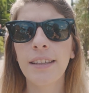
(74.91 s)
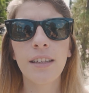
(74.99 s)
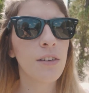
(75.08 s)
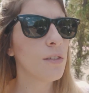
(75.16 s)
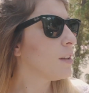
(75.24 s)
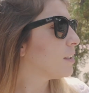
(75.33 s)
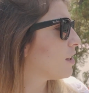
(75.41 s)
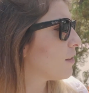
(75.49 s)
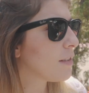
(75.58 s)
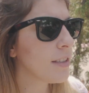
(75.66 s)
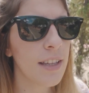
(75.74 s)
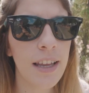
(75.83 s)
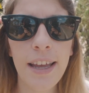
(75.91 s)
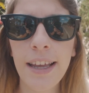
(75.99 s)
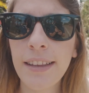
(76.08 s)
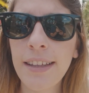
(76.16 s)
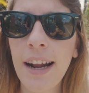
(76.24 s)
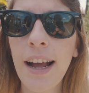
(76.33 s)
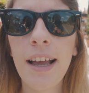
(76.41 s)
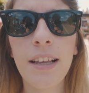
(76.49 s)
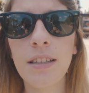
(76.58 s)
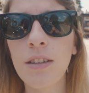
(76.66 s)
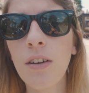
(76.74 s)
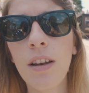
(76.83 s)
Então é só você entrar
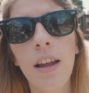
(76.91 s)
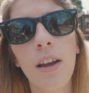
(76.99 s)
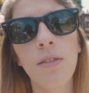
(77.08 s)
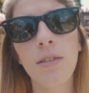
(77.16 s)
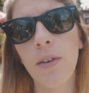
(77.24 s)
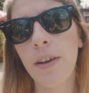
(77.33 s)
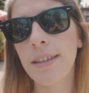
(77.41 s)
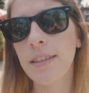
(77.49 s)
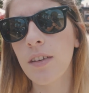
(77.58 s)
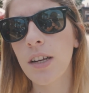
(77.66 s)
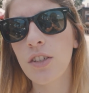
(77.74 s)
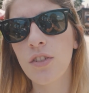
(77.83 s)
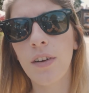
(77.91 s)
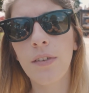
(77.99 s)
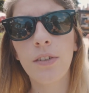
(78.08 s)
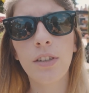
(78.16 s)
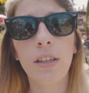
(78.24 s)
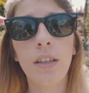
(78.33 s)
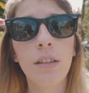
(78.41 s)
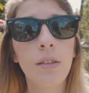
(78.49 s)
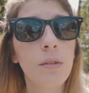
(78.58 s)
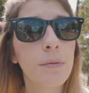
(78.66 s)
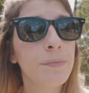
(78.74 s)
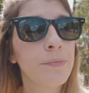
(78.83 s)
e escolher o seu restaurante favorito.